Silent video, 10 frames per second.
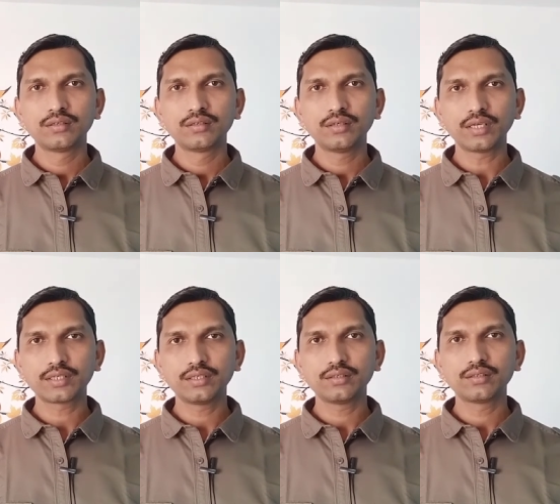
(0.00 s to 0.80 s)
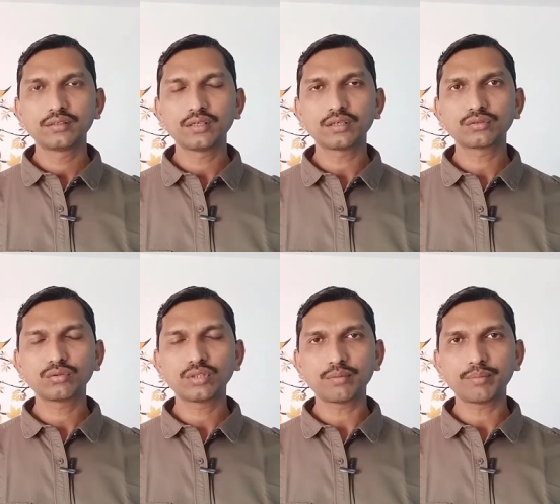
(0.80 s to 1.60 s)
लेकिन यह तो
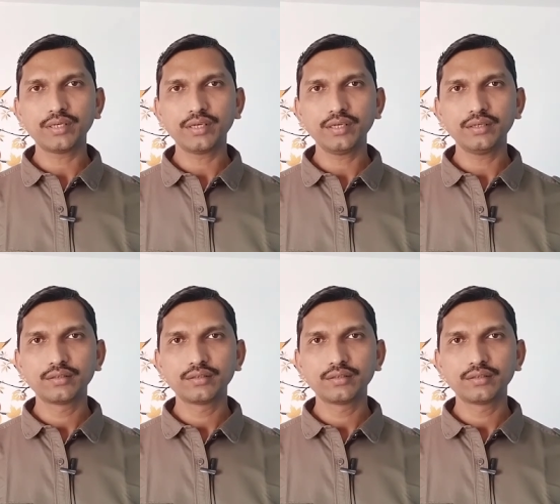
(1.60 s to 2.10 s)
दर्पण है